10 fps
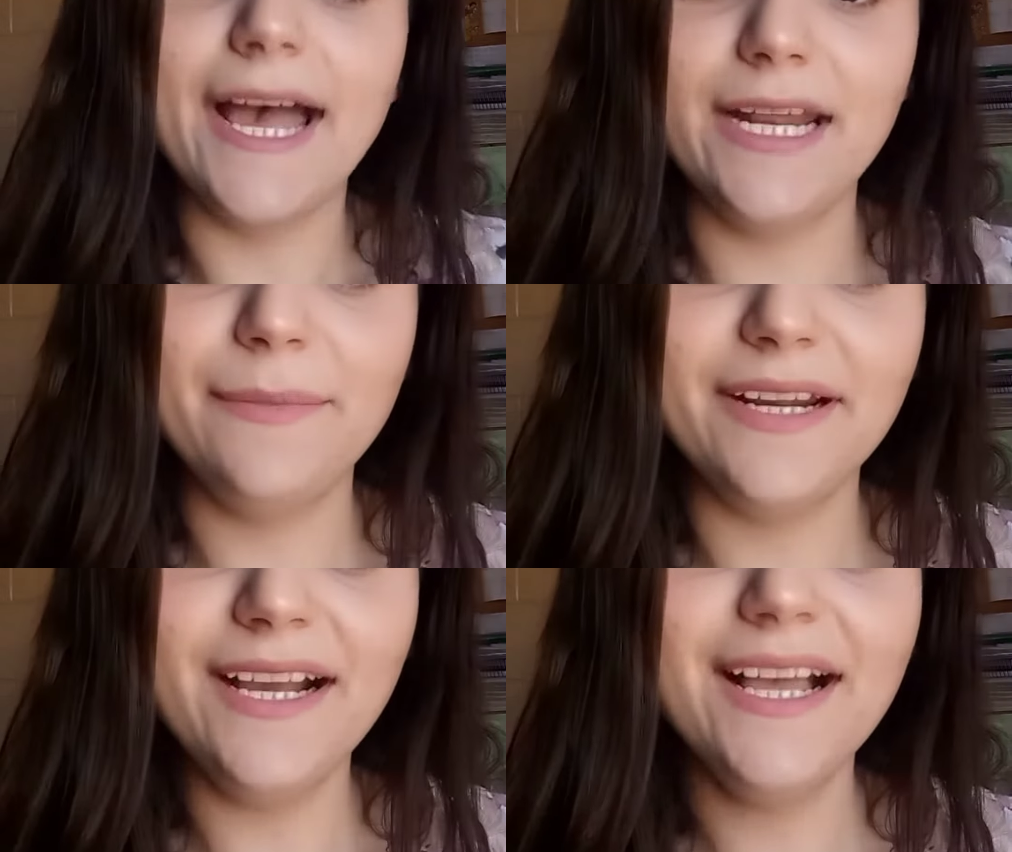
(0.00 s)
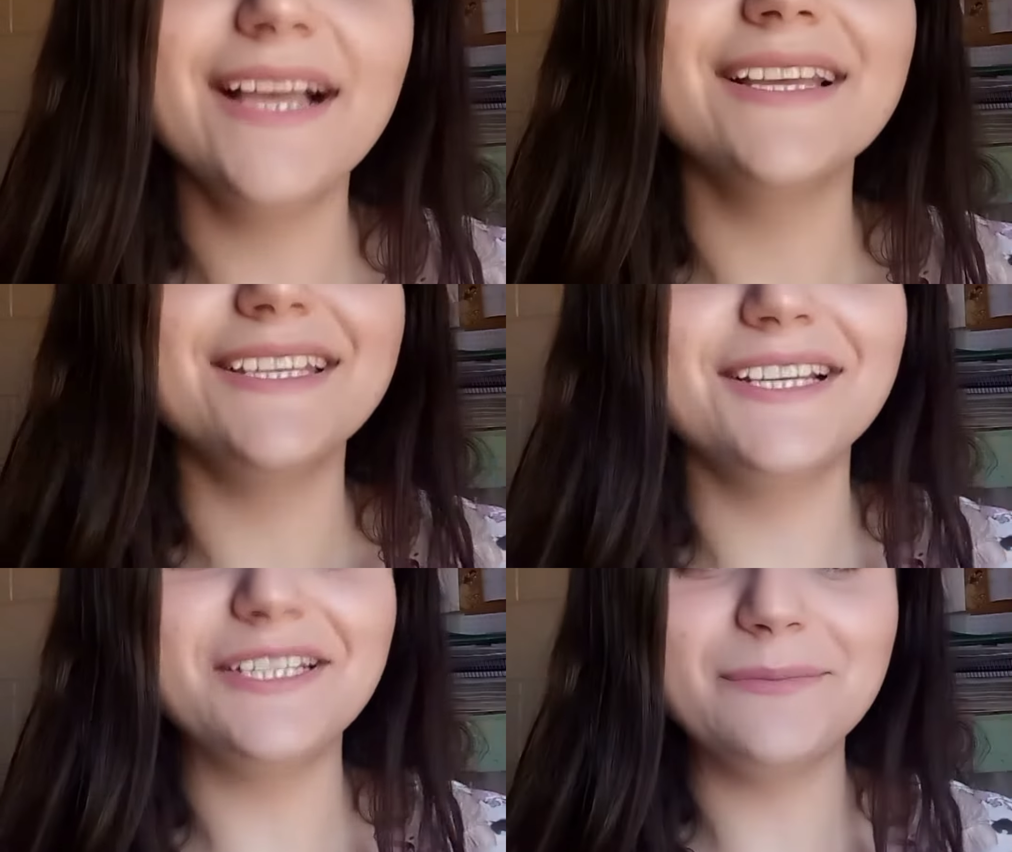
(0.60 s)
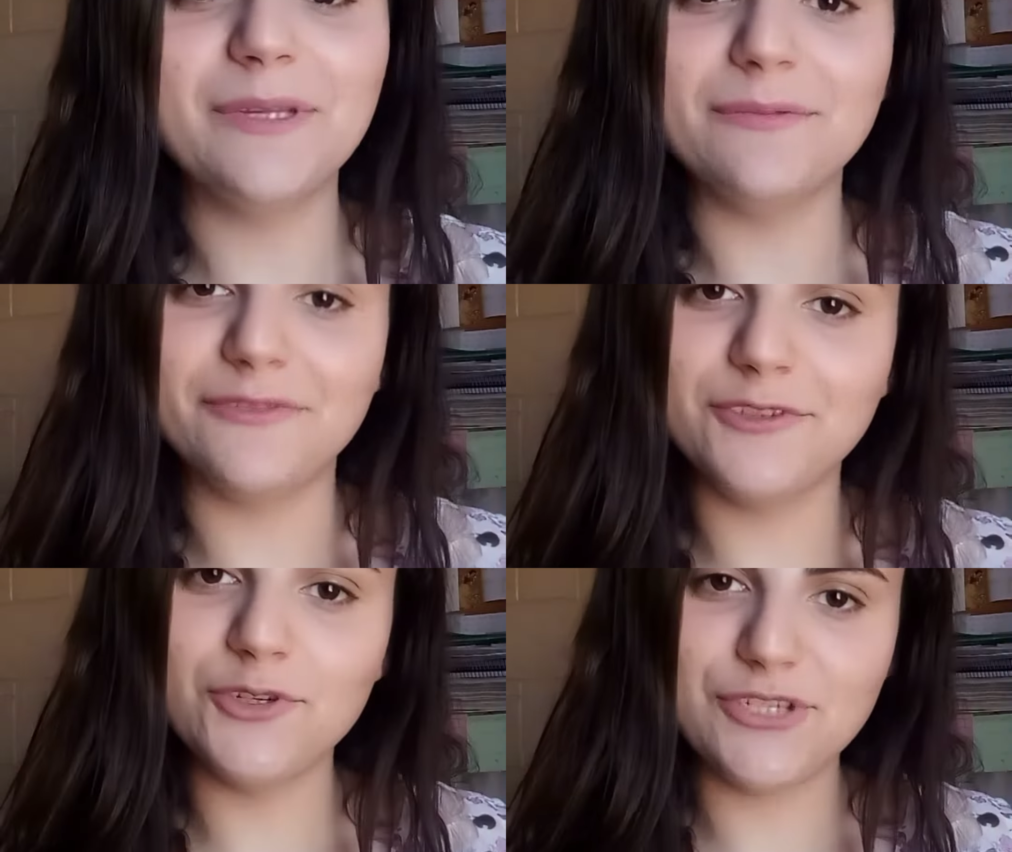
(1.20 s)
أنا مراح يلا نبدأ
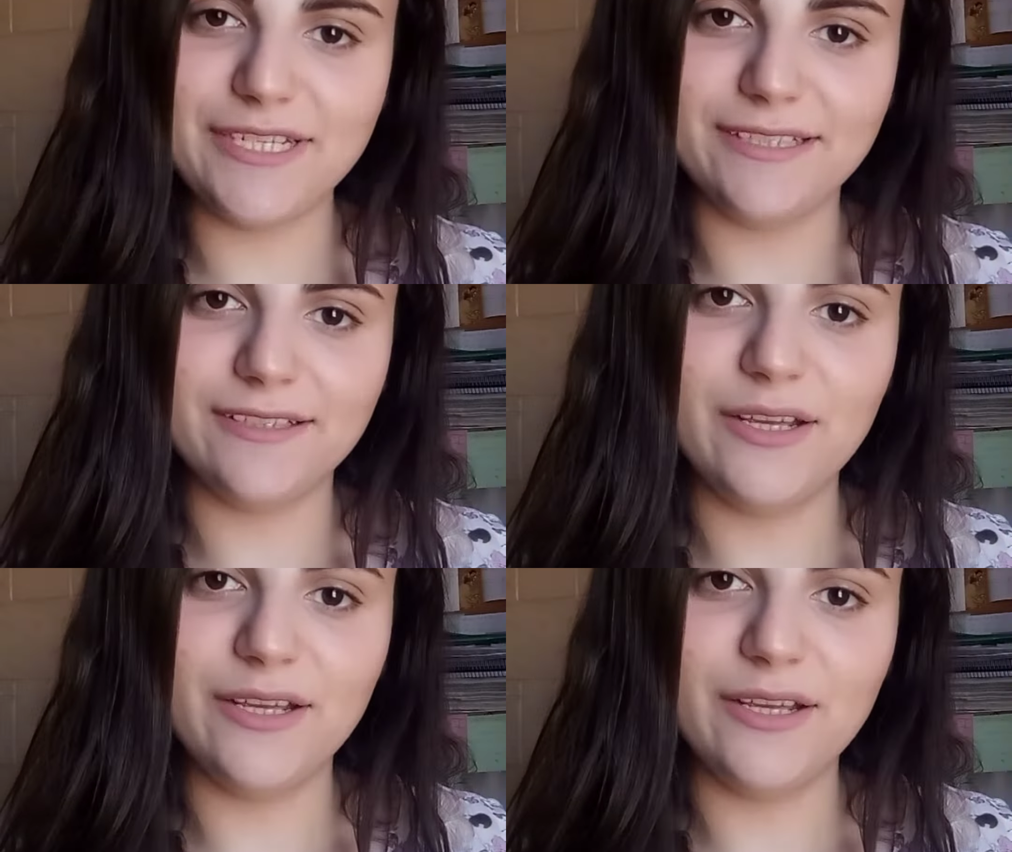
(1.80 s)
بفيديو جديد